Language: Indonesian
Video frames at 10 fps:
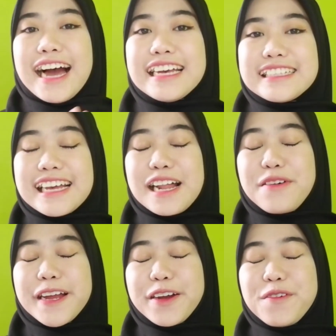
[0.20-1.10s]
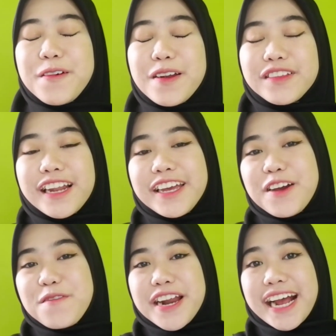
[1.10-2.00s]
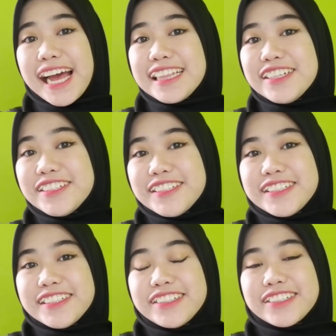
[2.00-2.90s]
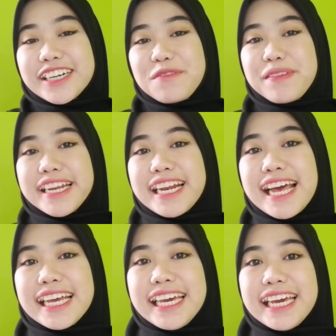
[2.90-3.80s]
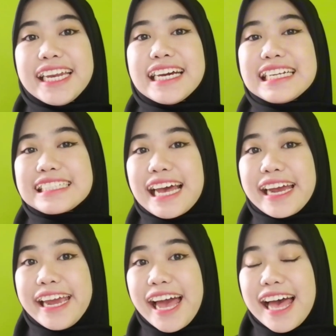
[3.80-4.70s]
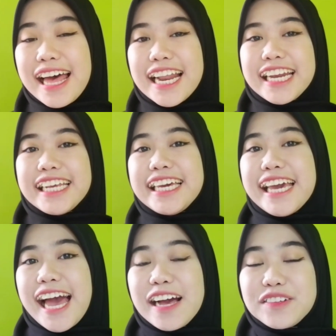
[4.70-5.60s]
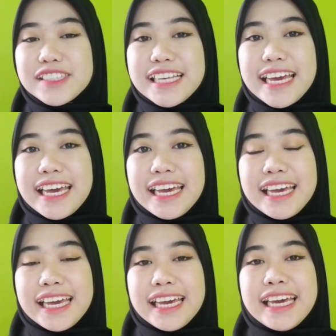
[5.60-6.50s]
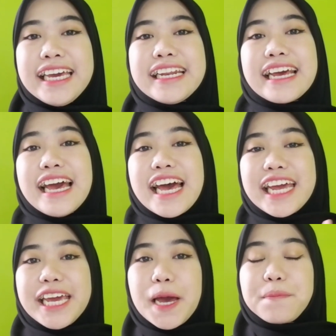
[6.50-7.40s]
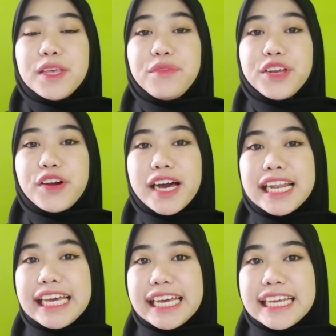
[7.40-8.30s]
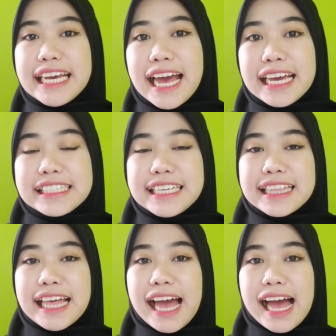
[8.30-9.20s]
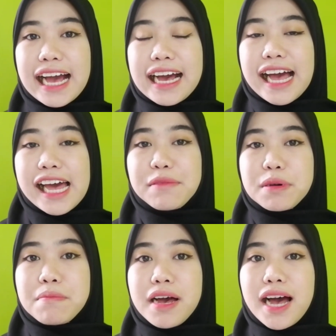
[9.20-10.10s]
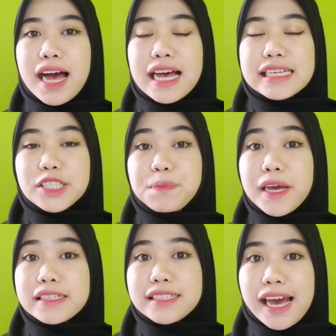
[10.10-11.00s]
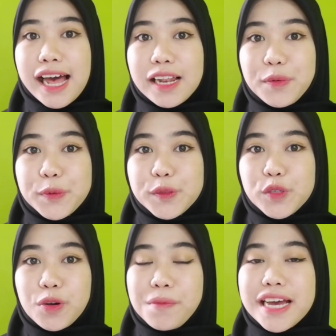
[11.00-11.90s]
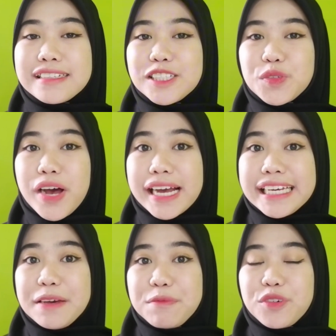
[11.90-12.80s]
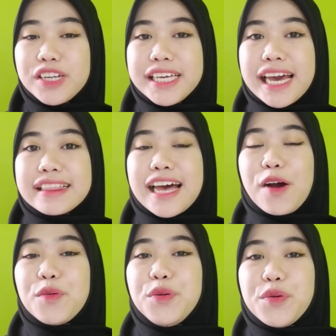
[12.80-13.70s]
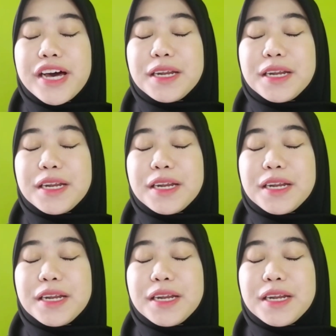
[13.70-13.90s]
Assalamualaikum warahmatullahi wabarakatuh Kembali lagi dengan saya Leni Agustin Yap, di video kali ini guys Kita akan membahas spesial Untuk beasiswa KIP Kuliah tahun